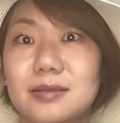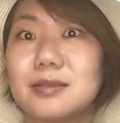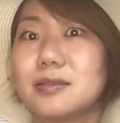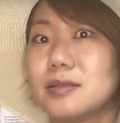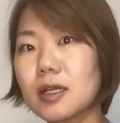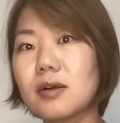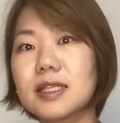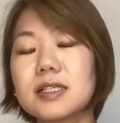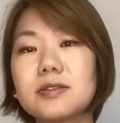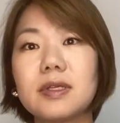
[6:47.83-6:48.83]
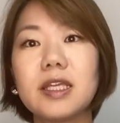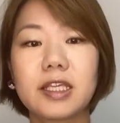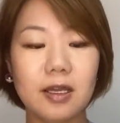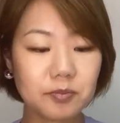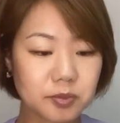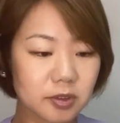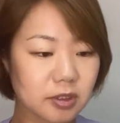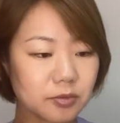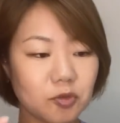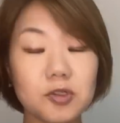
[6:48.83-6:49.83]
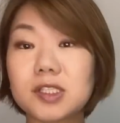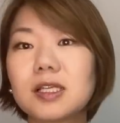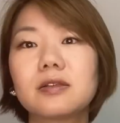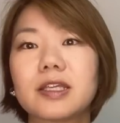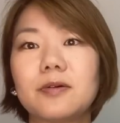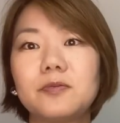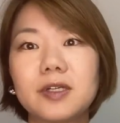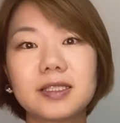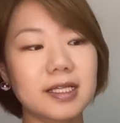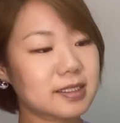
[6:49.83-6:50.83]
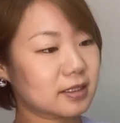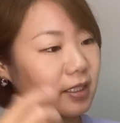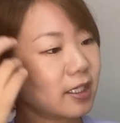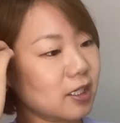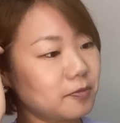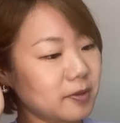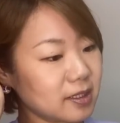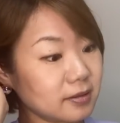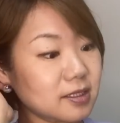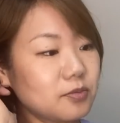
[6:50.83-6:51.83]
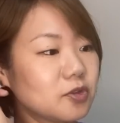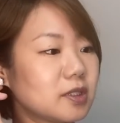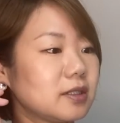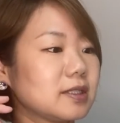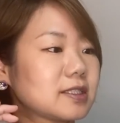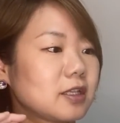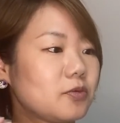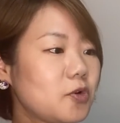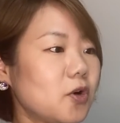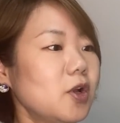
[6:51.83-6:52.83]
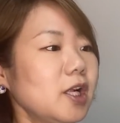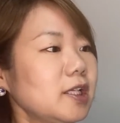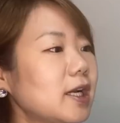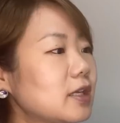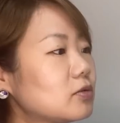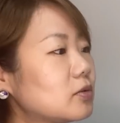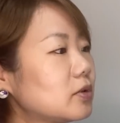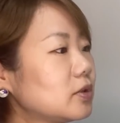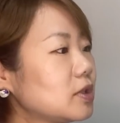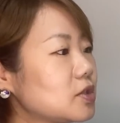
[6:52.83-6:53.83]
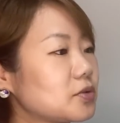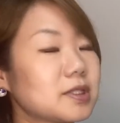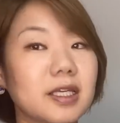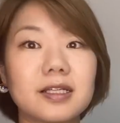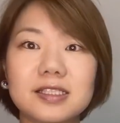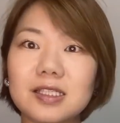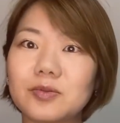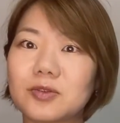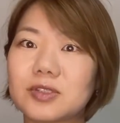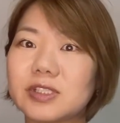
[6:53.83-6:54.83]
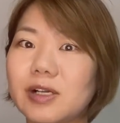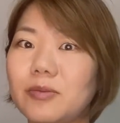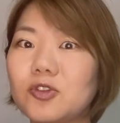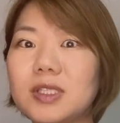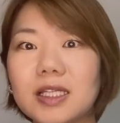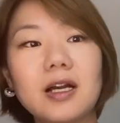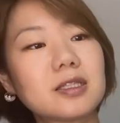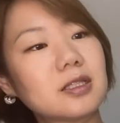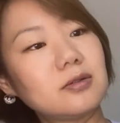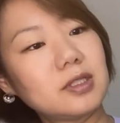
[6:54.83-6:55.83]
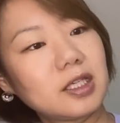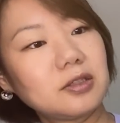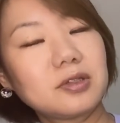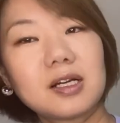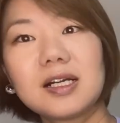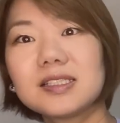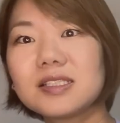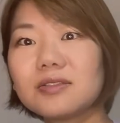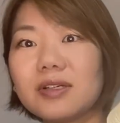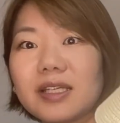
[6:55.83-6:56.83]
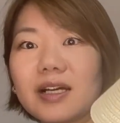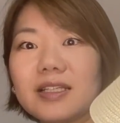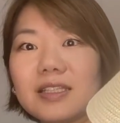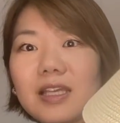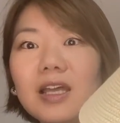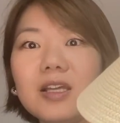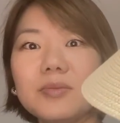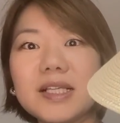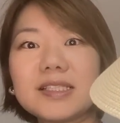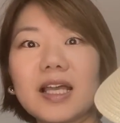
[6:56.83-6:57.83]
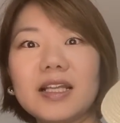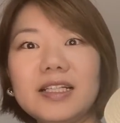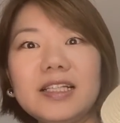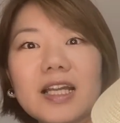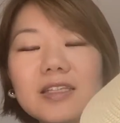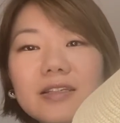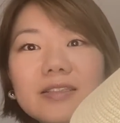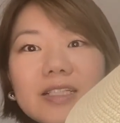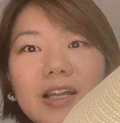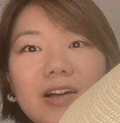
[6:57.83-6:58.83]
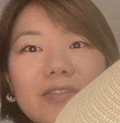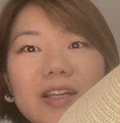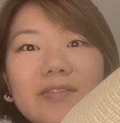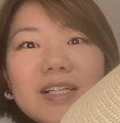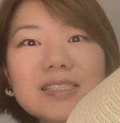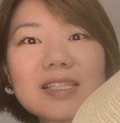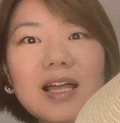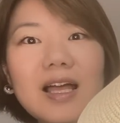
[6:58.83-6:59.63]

結構私はねキャップ、帽子だとキャップが大好きでキャップはたくさん持ってるんですけども、意外とこういうね女性らしい帽子は持ってなかったので980円で買えてねめっちゃいいなというふうに思いまし